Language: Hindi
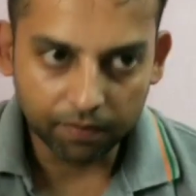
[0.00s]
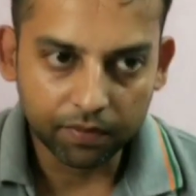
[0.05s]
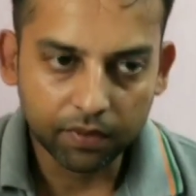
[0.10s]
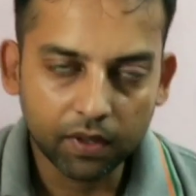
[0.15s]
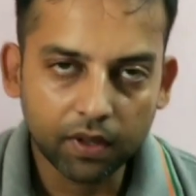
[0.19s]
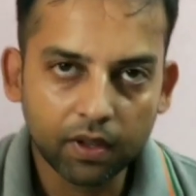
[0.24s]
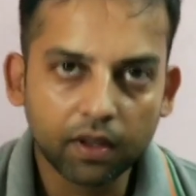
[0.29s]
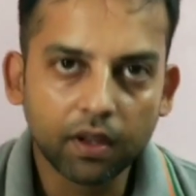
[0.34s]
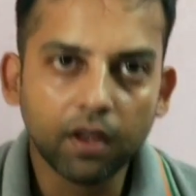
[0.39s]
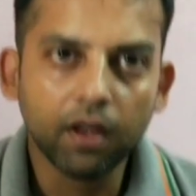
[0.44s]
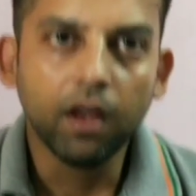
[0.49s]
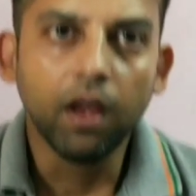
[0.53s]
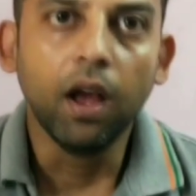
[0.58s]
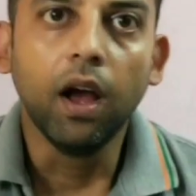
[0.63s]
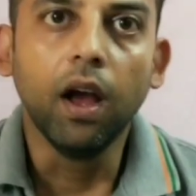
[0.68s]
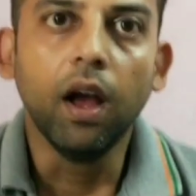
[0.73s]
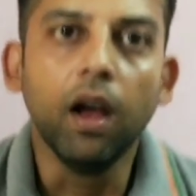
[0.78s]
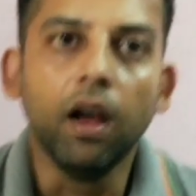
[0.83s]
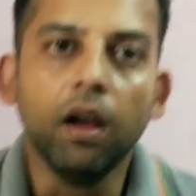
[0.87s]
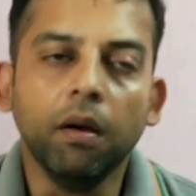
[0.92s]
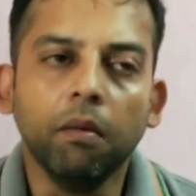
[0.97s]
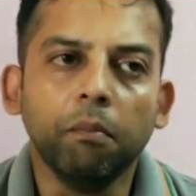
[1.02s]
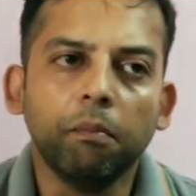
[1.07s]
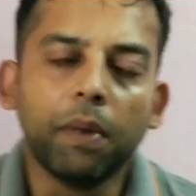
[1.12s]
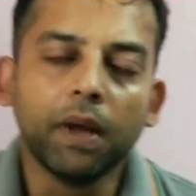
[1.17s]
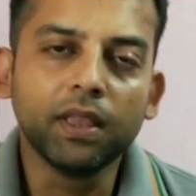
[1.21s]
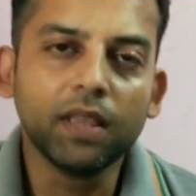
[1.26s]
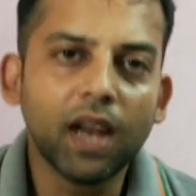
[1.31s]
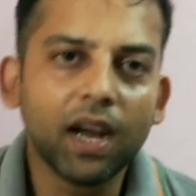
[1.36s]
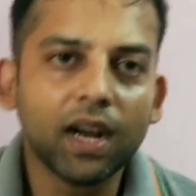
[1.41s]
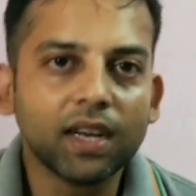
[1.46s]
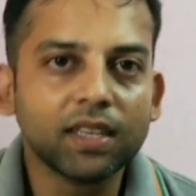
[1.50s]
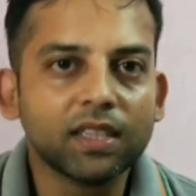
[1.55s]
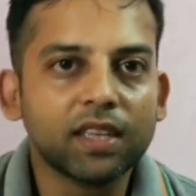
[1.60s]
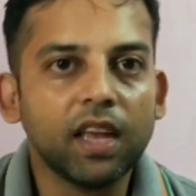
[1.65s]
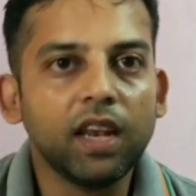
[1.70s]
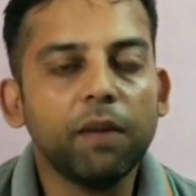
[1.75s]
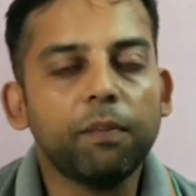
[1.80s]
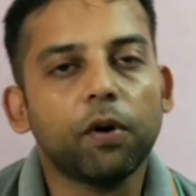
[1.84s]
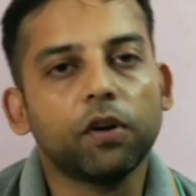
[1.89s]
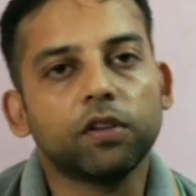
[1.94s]
नहीं रहेगी पंद्रह अगस्त के
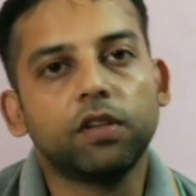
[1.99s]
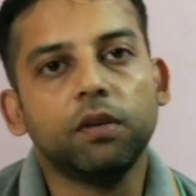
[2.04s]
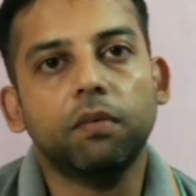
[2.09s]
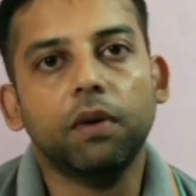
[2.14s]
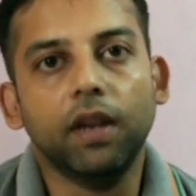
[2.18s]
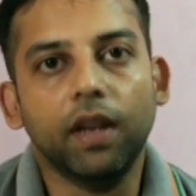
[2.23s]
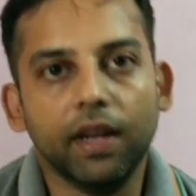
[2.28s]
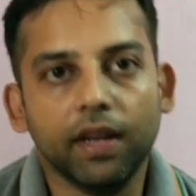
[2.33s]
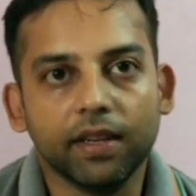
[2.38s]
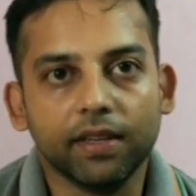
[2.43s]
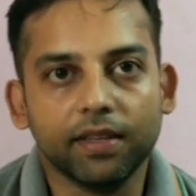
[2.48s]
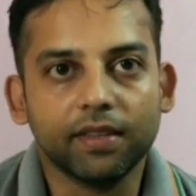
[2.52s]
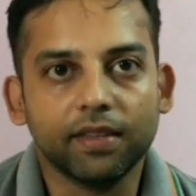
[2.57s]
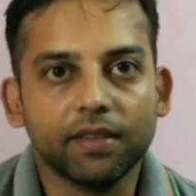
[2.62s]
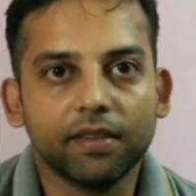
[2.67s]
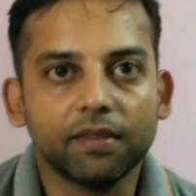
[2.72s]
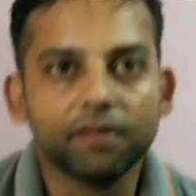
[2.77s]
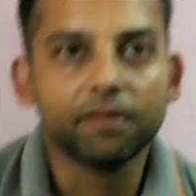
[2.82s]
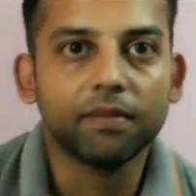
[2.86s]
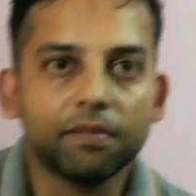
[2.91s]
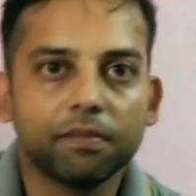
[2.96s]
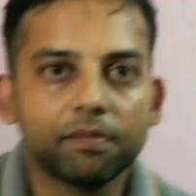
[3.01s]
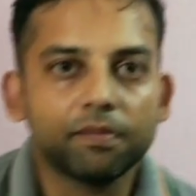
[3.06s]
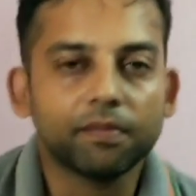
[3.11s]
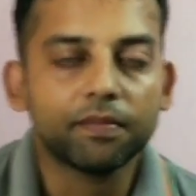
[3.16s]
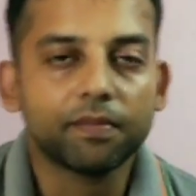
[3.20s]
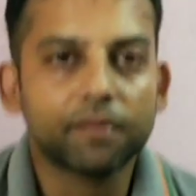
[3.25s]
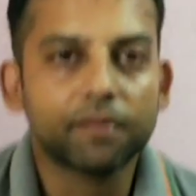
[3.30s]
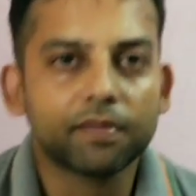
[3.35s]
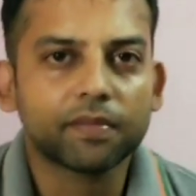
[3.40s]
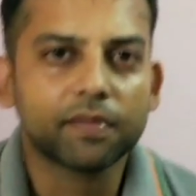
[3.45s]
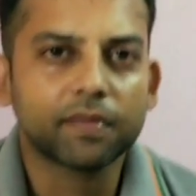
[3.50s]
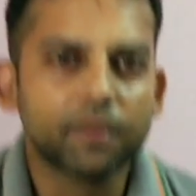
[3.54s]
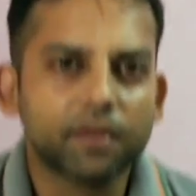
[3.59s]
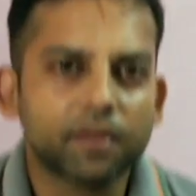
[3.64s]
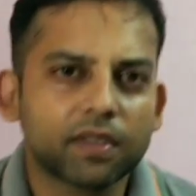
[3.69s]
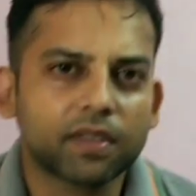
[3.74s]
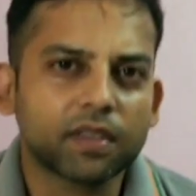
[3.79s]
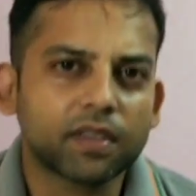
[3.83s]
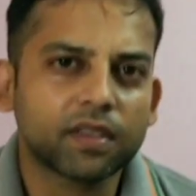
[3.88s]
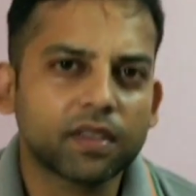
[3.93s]
लिए पॉसिबल है अच्छा मतलब पंद्रह
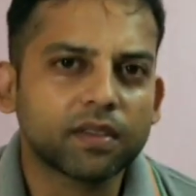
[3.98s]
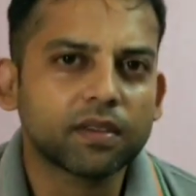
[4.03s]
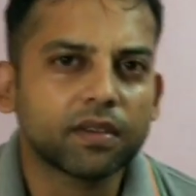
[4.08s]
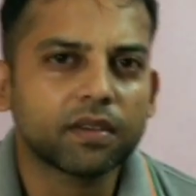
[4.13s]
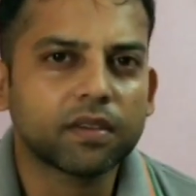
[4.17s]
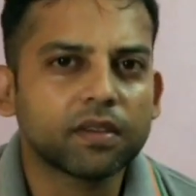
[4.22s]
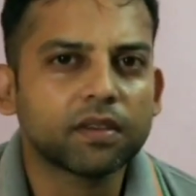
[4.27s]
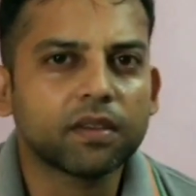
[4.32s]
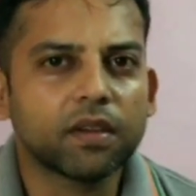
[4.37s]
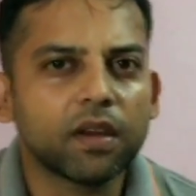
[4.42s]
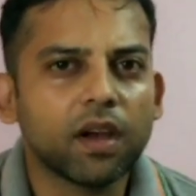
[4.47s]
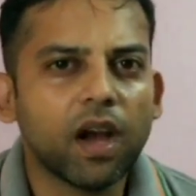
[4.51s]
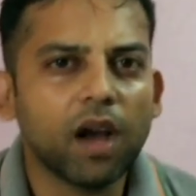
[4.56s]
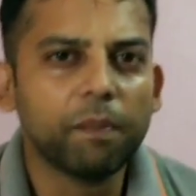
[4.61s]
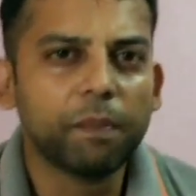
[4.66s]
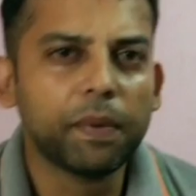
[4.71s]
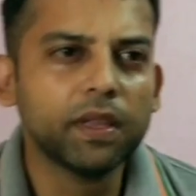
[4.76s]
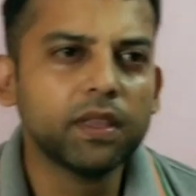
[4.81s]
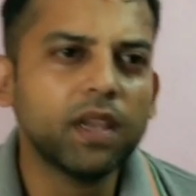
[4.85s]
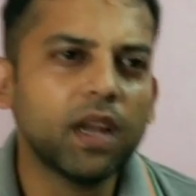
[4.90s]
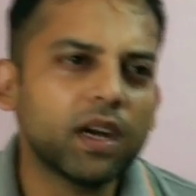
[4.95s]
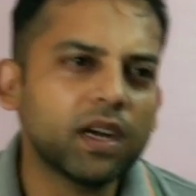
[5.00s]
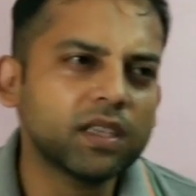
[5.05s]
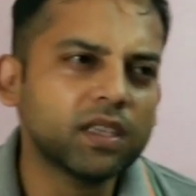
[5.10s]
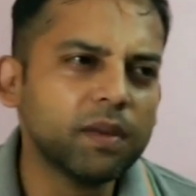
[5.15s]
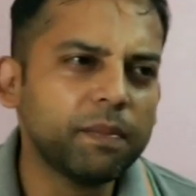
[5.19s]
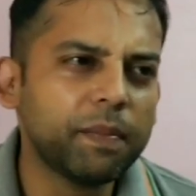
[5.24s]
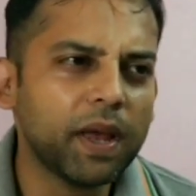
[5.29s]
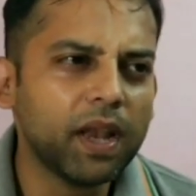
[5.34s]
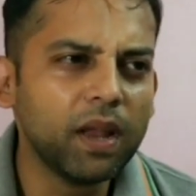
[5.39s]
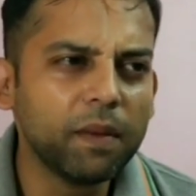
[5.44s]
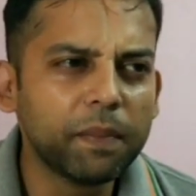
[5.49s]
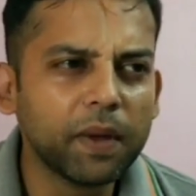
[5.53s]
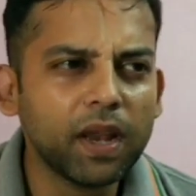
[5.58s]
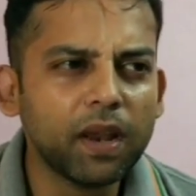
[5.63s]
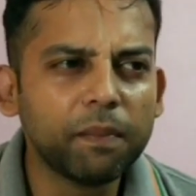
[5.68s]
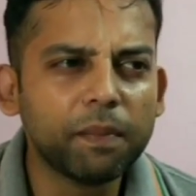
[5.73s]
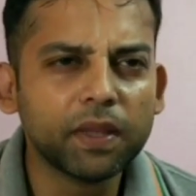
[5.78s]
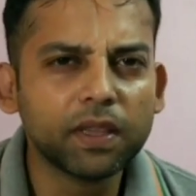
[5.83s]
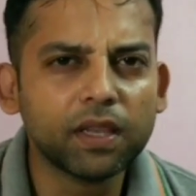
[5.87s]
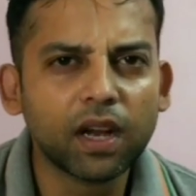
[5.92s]
अगस्त से पहले पहले हाँ पंद्रह अगस्त से पहले
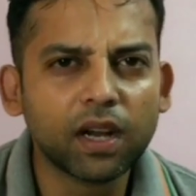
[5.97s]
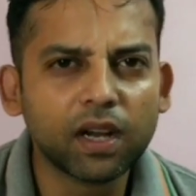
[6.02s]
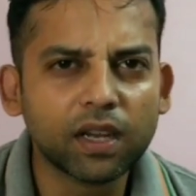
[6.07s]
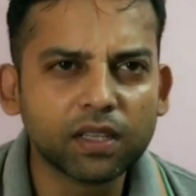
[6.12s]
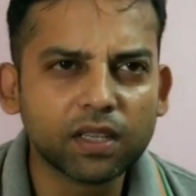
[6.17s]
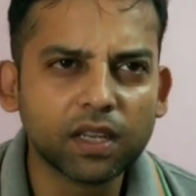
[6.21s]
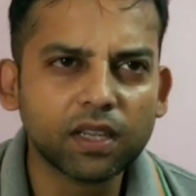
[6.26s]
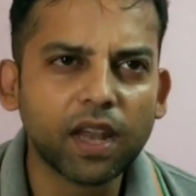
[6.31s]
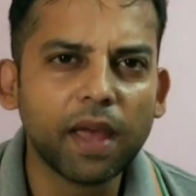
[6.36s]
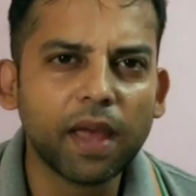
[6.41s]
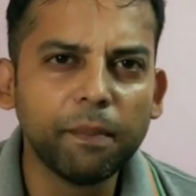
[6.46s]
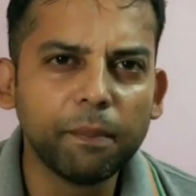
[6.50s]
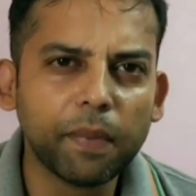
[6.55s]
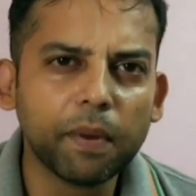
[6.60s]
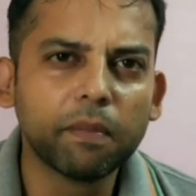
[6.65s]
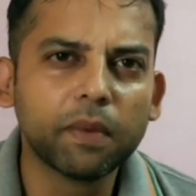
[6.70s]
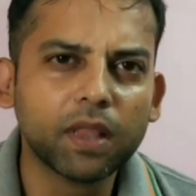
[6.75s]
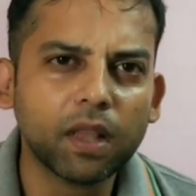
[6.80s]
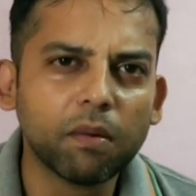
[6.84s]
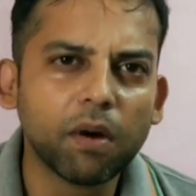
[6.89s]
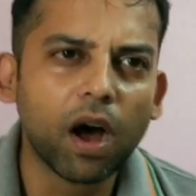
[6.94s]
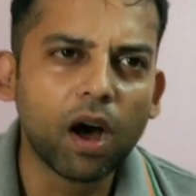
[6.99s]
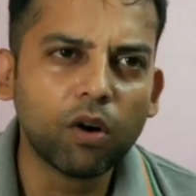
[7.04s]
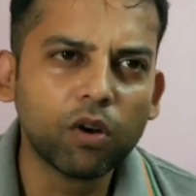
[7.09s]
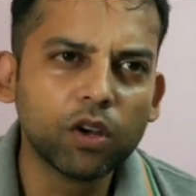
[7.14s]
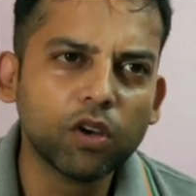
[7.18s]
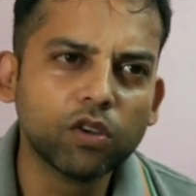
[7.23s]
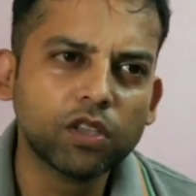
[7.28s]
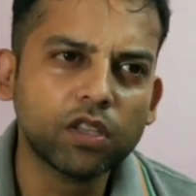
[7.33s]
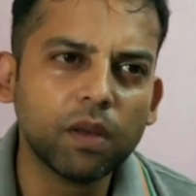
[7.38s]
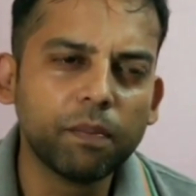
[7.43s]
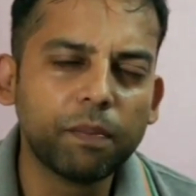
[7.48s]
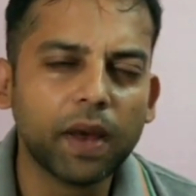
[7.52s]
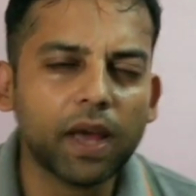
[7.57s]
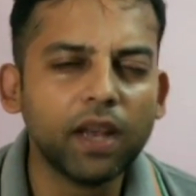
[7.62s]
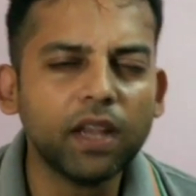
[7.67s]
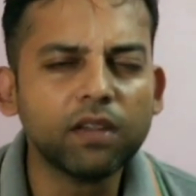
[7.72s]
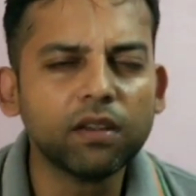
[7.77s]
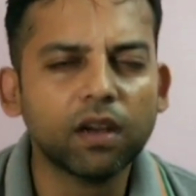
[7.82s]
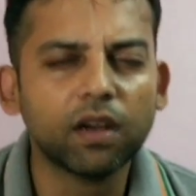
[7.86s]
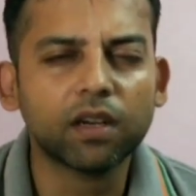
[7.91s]
पहले पंद्रह अगस्त के टाइम पे मतलब आओगे उससे
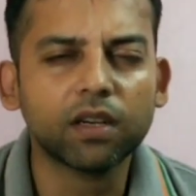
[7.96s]
पहले